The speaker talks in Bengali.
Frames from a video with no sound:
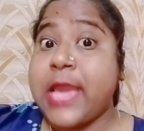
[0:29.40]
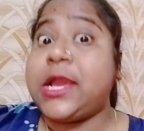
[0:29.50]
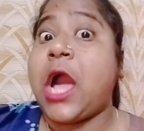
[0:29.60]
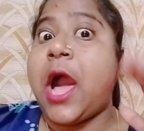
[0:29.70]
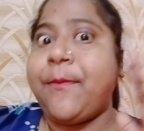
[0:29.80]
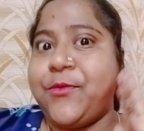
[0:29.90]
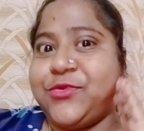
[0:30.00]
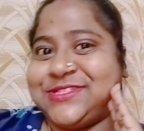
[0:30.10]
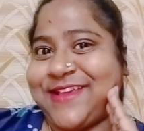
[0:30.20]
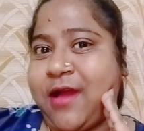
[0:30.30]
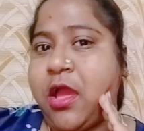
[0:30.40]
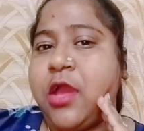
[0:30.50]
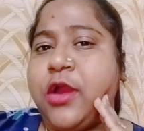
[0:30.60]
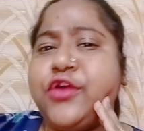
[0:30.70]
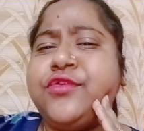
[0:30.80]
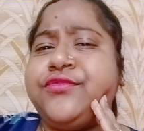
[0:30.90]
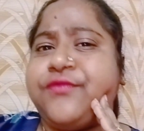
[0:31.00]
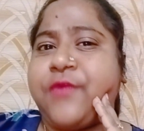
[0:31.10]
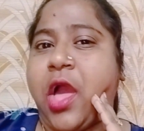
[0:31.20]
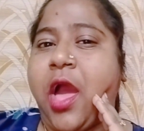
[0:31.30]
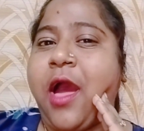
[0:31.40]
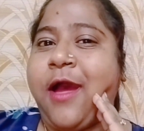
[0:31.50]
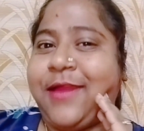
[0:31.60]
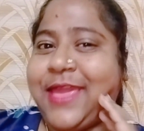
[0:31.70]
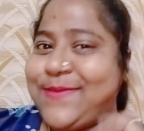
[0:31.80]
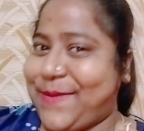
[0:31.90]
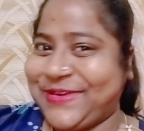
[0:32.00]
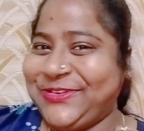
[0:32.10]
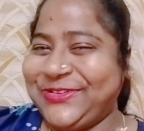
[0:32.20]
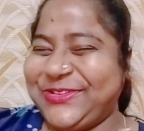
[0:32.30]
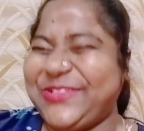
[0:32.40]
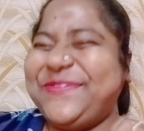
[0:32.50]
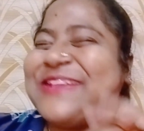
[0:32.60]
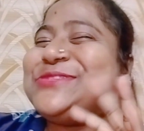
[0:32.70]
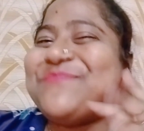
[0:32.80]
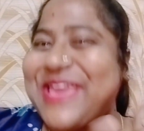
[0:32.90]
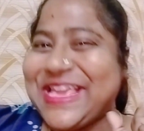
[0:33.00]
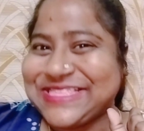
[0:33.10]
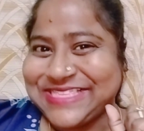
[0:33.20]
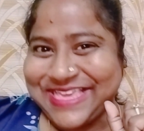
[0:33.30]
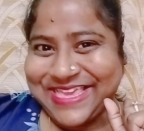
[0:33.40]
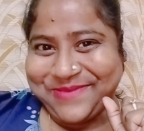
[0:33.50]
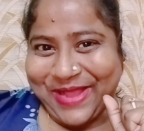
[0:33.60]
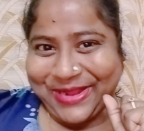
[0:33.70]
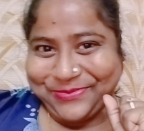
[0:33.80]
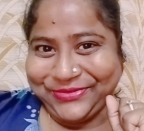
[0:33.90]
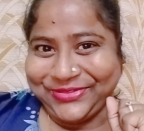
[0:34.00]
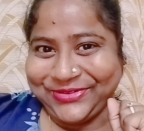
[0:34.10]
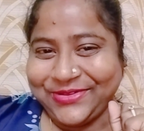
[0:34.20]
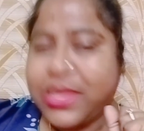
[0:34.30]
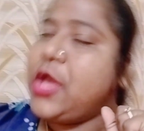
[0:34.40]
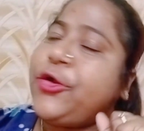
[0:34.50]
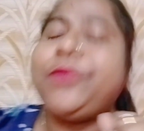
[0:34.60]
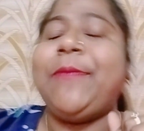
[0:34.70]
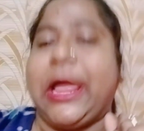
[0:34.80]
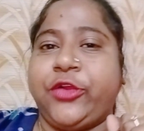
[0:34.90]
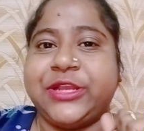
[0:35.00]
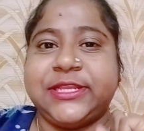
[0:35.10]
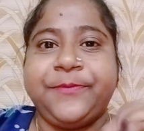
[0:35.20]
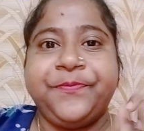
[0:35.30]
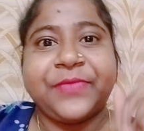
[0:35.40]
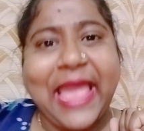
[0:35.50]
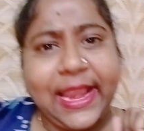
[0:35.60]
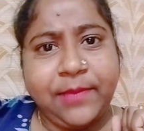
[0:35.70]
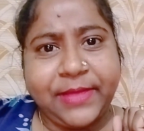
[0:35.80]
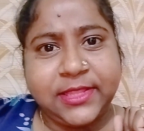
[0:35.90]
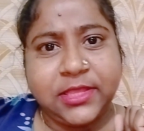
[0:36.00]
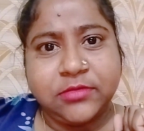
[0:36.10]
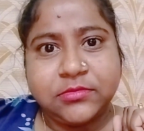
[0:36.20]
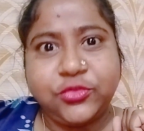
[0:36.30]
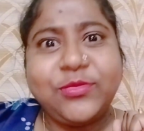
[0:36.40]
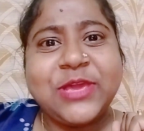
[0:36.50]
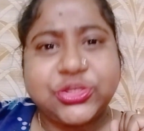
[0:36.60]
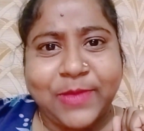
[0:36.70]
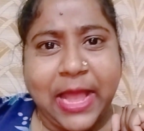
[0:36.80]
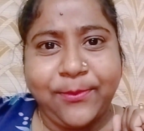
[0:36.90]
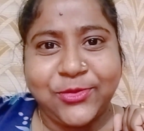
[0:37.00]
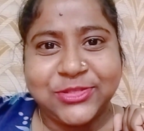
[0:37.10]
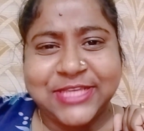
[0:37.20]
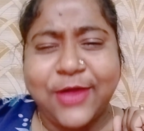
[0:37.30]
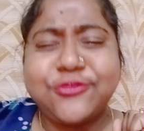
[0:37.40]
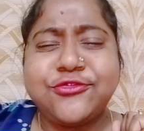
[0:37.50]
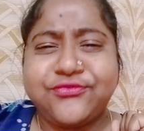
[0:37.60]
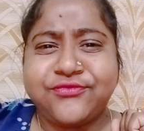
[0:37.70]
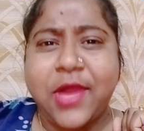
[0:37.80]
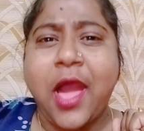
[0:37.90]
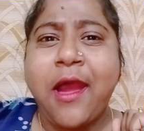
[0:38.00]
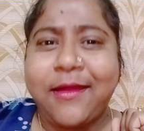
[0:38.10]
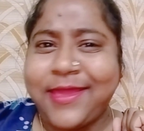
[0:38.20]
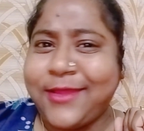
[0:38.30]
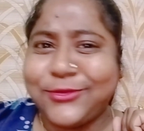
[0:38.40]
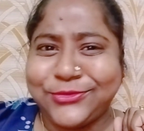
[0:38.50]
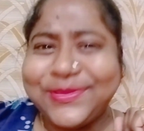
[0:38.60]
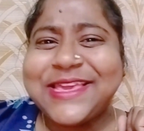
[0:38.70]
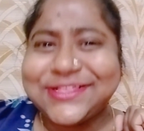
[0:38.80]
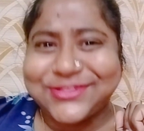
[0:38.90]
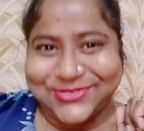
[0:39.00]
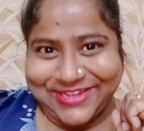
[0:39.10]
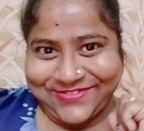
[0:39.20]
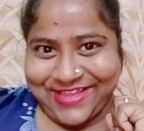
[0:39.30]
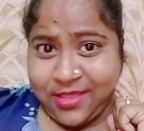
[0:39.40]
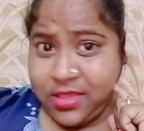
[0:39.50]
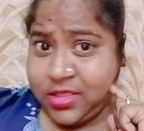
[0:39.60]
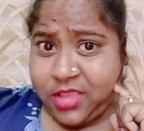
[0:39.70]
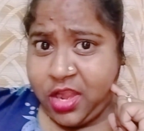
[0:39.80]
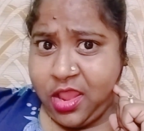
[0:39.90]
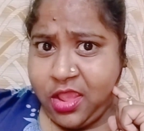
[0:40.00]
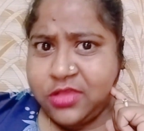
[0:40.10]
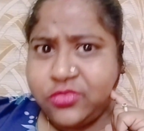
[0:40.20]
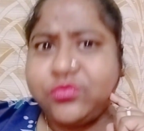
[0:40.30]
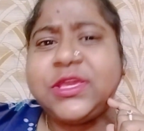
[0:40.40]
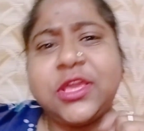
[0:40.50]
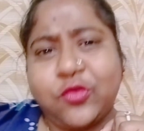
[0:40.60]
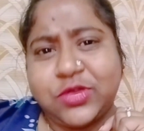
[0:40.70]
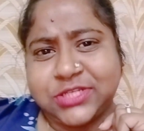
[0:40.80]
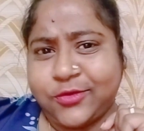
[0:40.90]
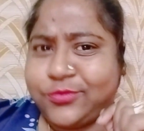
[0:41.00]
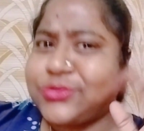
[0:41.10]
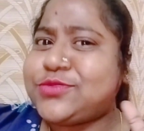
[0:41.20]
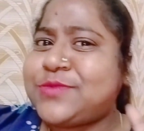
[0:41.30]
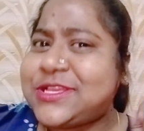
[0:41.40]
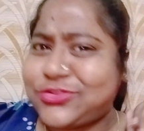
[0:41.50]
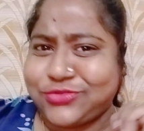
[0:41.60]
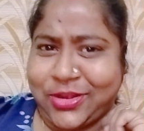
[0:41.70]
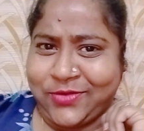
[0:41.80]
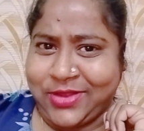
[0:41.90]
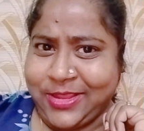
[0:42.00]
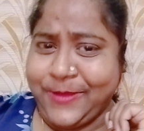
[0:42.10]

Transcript: ঘাম মোছা উফ আহ এই ব্যাপারগুলো তুমি একটু বেশি পাকাপোক্ত খুব ভালো করে জানি আরে রিম্পাদি তুমি এসব ঘাম মোচা উফ আহ এগুলো তো তুমি কিচ্ছু জানো না তাই না তুমি কি করে জানো তুমি তো সব কিচ্ছু জানো না